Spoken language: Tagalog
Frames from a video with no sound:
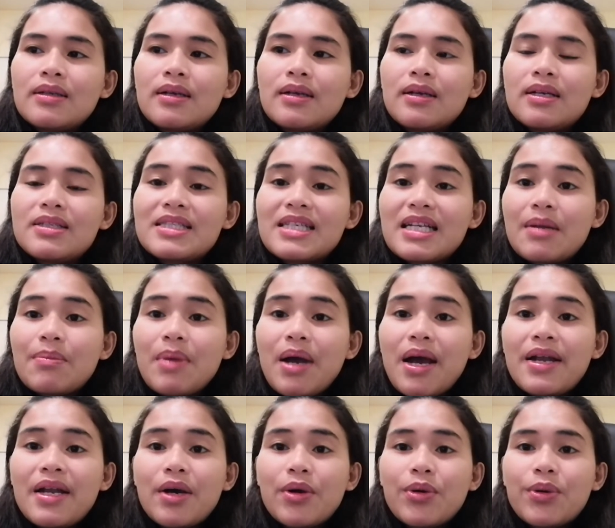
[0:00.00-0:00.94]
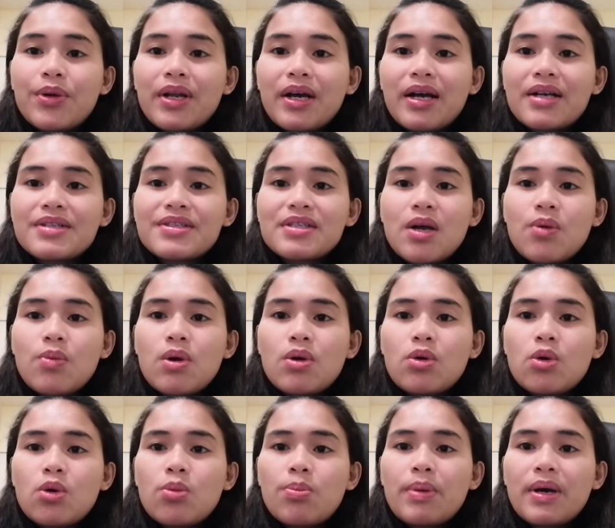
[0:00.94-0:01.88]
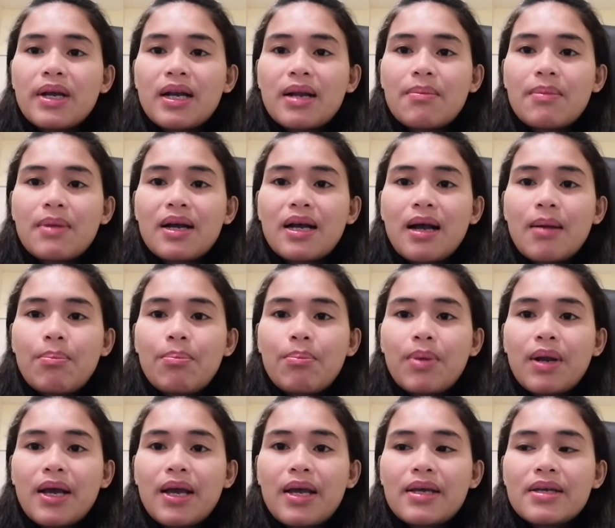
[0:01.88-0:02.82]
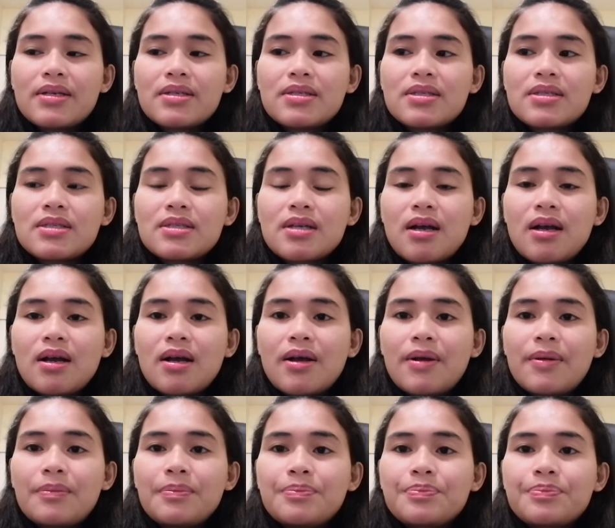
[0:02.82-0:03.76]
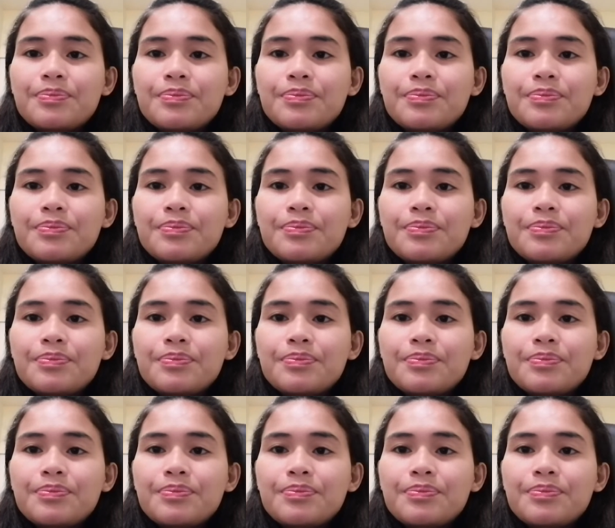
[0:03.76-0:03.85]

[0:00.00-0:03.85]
uh, sinamahan ako ng asawa ko para mag-apply sa